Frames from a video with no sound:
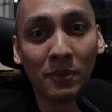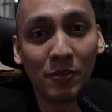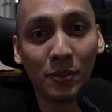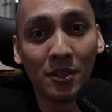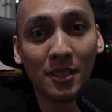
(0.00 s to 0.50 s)

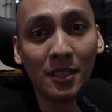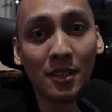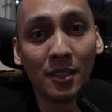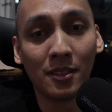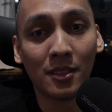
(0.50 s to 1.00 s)
previous
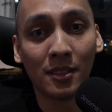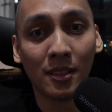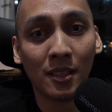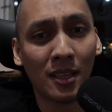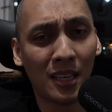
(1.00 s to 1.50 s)
seasons,
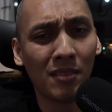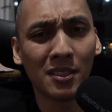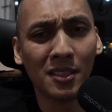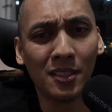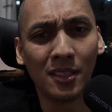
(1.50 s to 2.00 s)

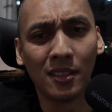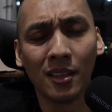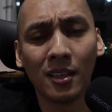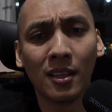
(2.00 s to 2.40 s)
every season